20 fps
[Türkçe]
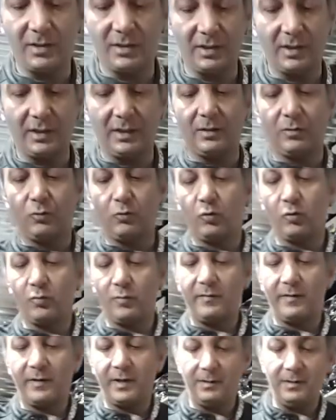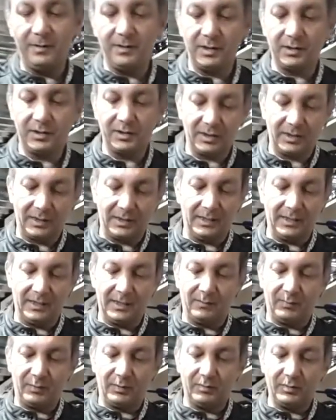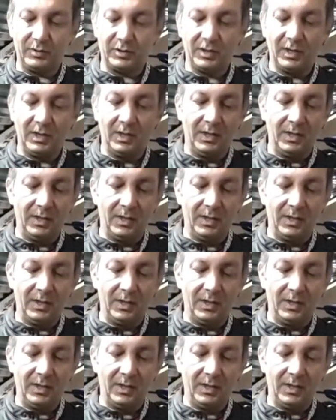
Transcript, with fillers: şekilde koruma verebilecek şekilde yapılmış